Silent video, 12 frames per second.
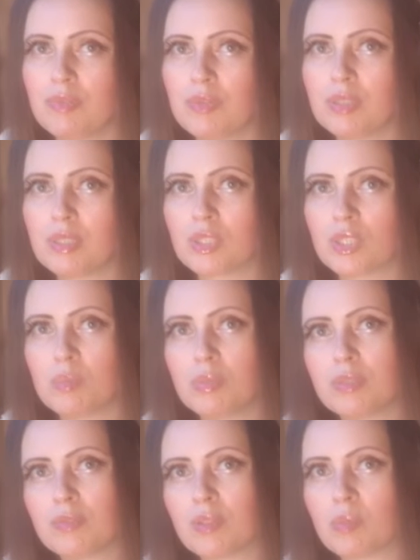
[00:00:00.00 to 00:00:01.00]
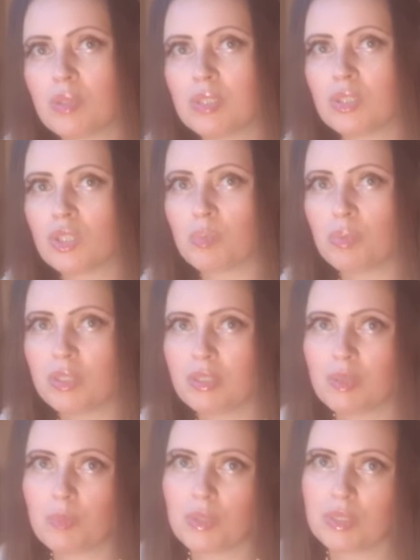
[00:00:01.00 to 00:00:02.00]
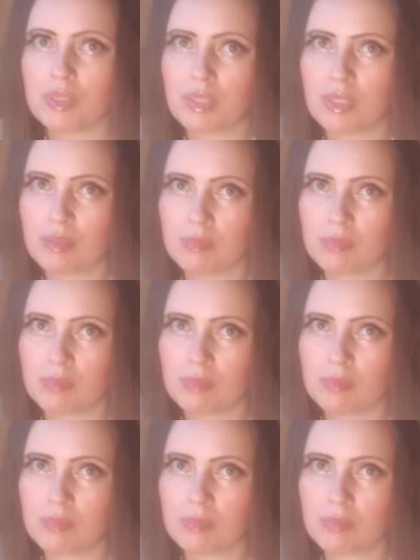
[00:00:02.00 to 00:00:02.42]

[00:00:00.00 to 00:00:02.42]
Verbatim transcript: должны быть в формате JPEG e или PNG.